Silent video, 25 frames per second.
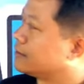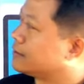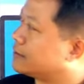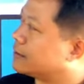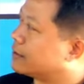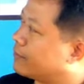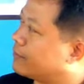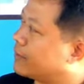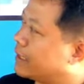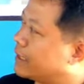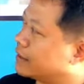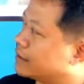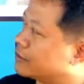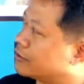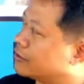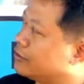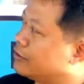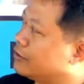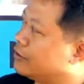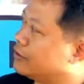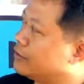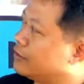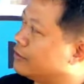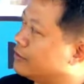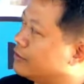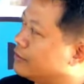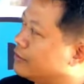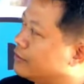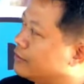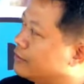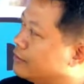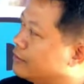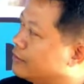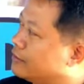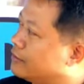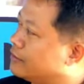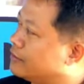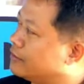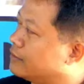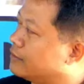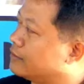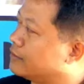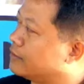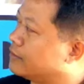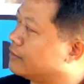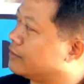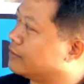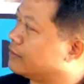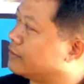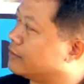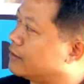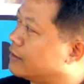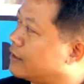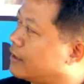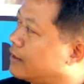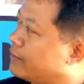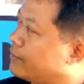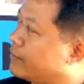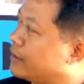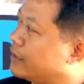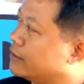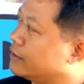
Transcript: Termasuk apa